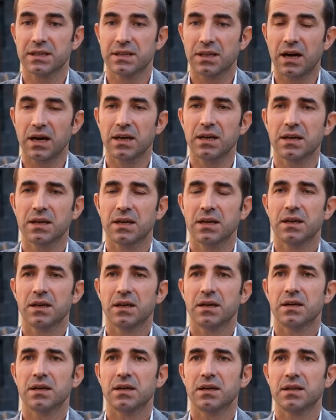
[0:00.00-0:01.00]
dair
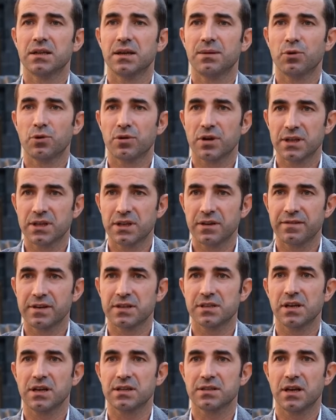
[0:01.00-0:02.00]
e, demokratik ve
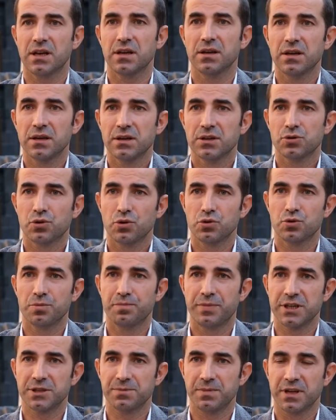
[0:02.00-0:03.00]
siyasal çözüm
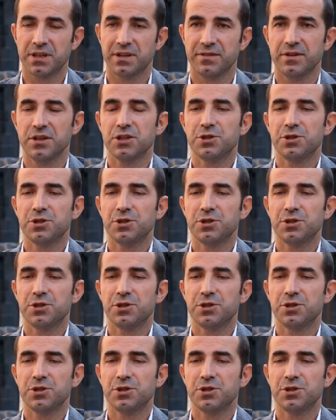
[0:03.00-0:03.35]
perspektifi.